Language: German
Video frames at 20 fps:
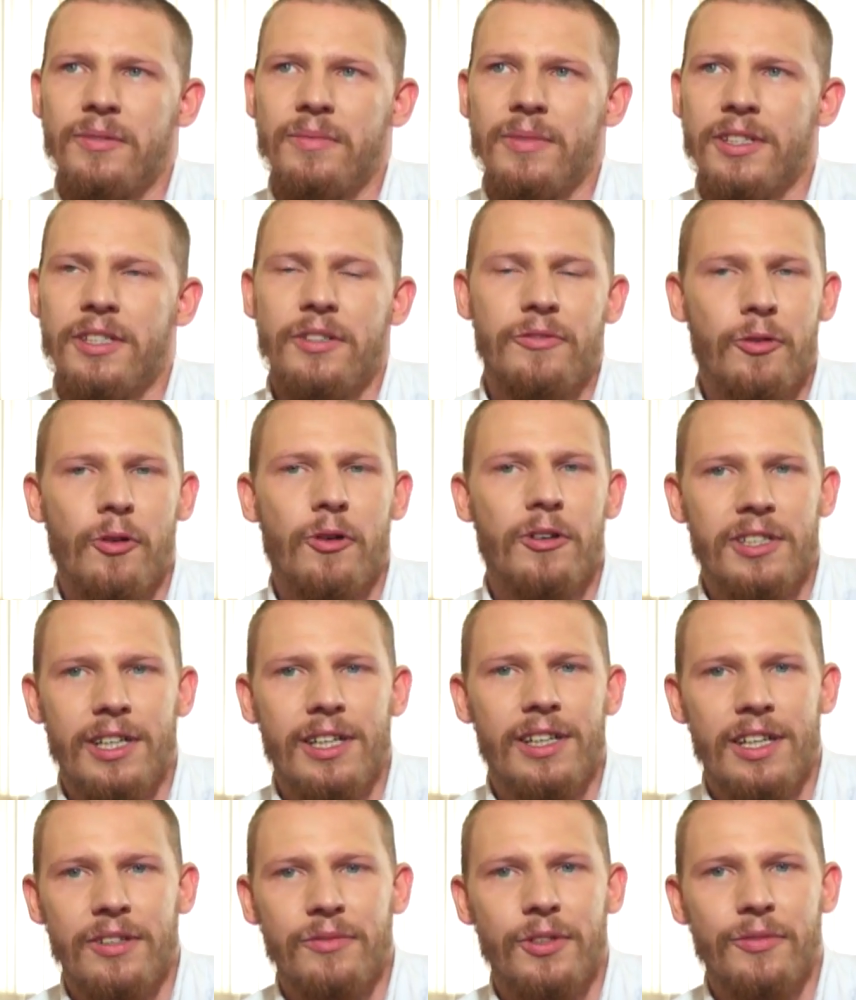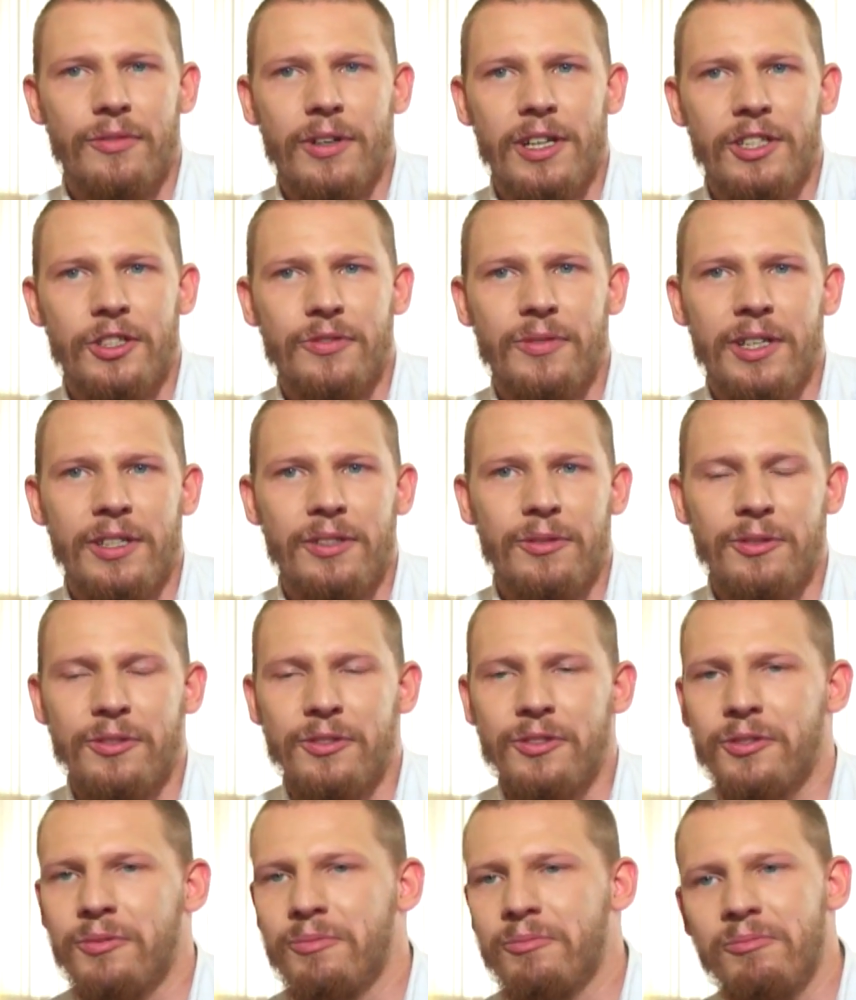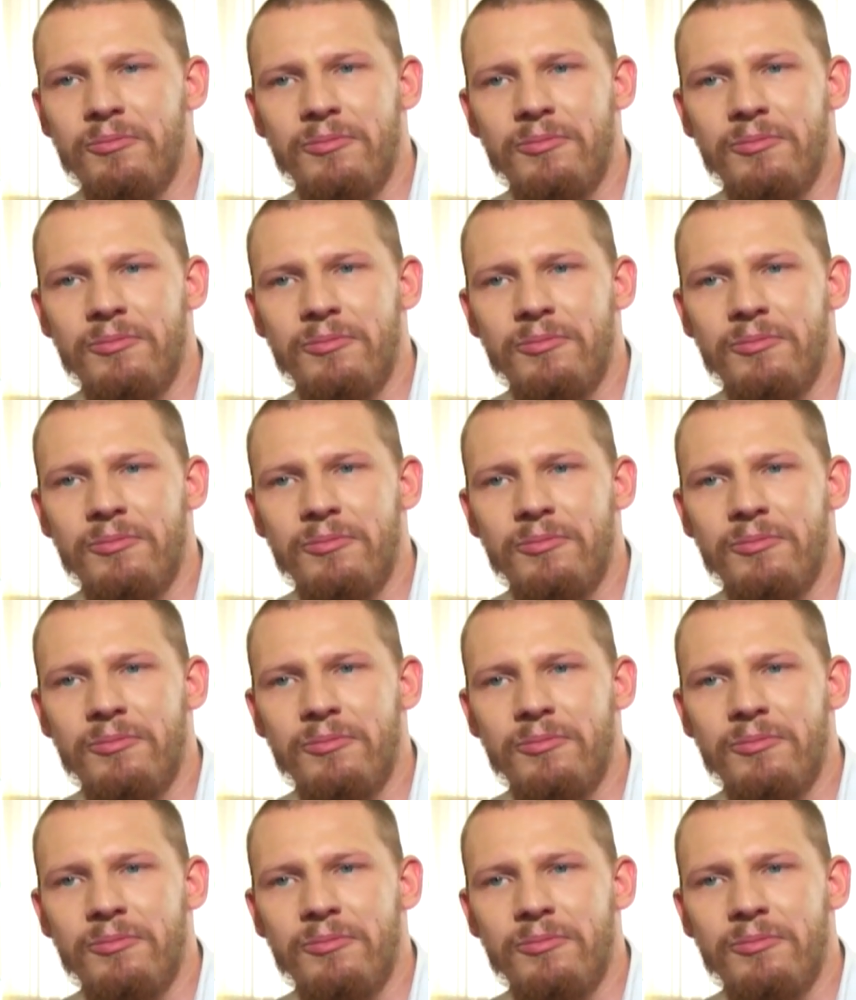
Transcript: dass die Vorurteile einfach falsch waren und